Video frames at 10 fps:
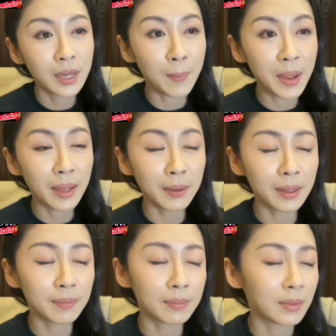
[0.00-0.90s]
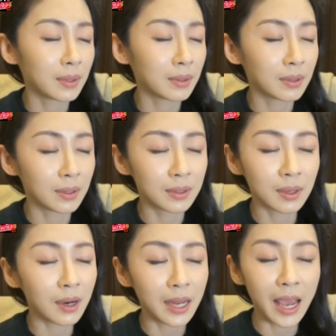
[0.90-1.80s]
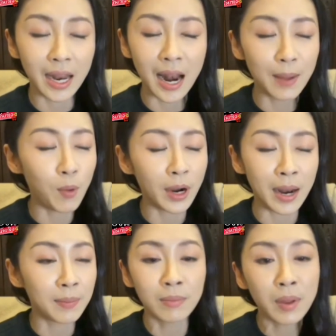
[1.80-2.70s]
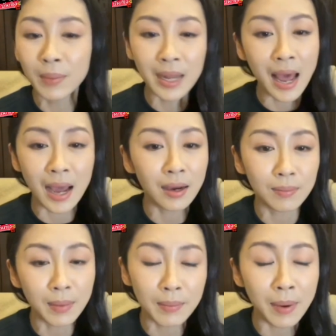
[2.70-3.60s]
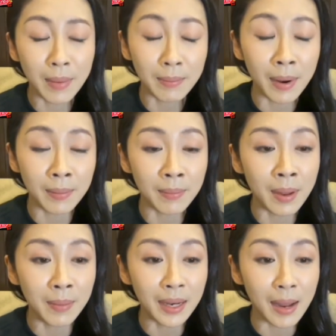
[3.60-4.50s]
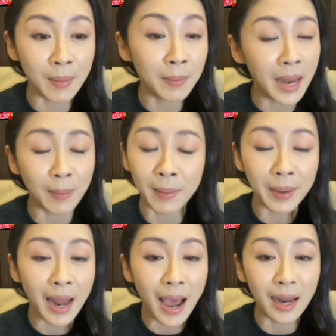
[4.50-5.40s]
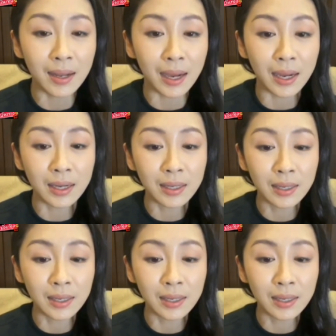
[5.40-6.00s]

ทำให้เกิดเหตุอะไรพวกนั้นไม่มีทางเกิดมันไม่มีทางเป็นไปได้เลยค่ะ